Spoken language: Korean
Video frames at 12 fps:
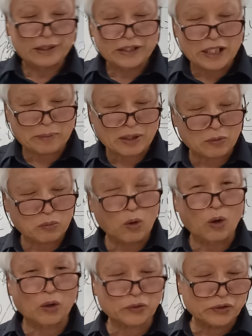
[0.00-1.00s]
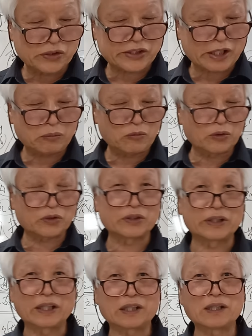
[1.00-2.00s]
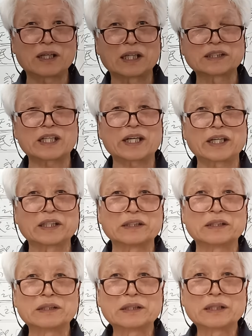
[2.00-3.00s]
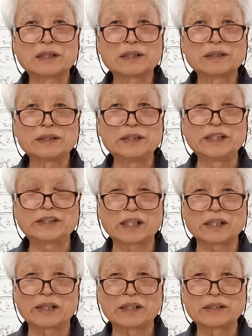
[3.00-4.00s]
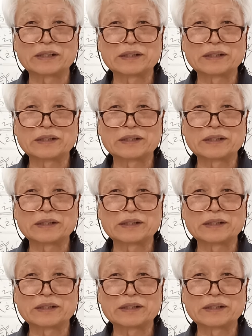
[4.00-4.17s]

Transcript: 이게 바로 모든 생물들이 흘러가는 차례야. 이거는 이치가 그래요.